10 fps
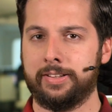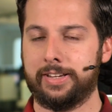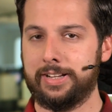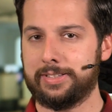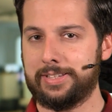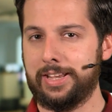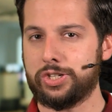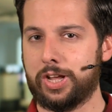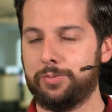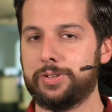Der DLC
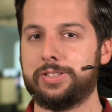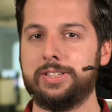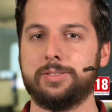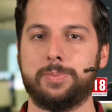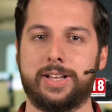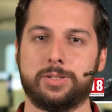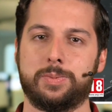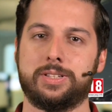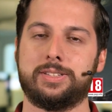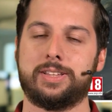erscheint für Season Pass
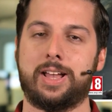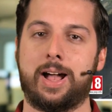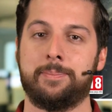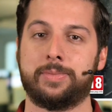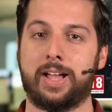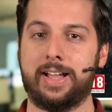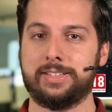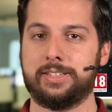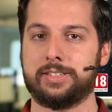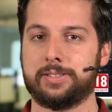Besitzer am
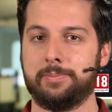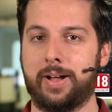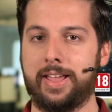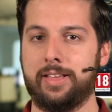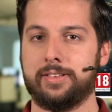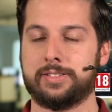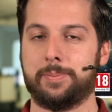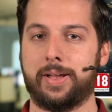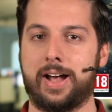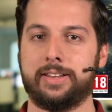30. Mai.
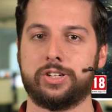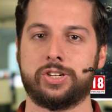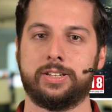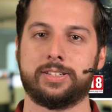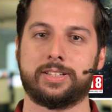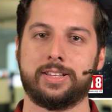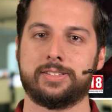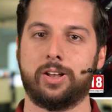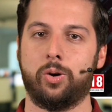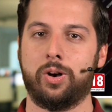Separat erscheint das
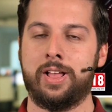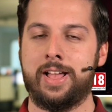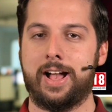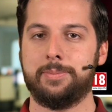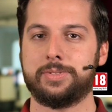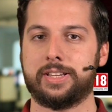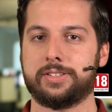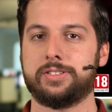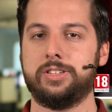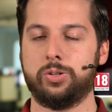Ganze auch am
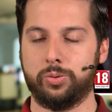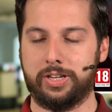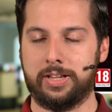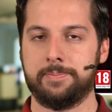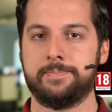6. Juni.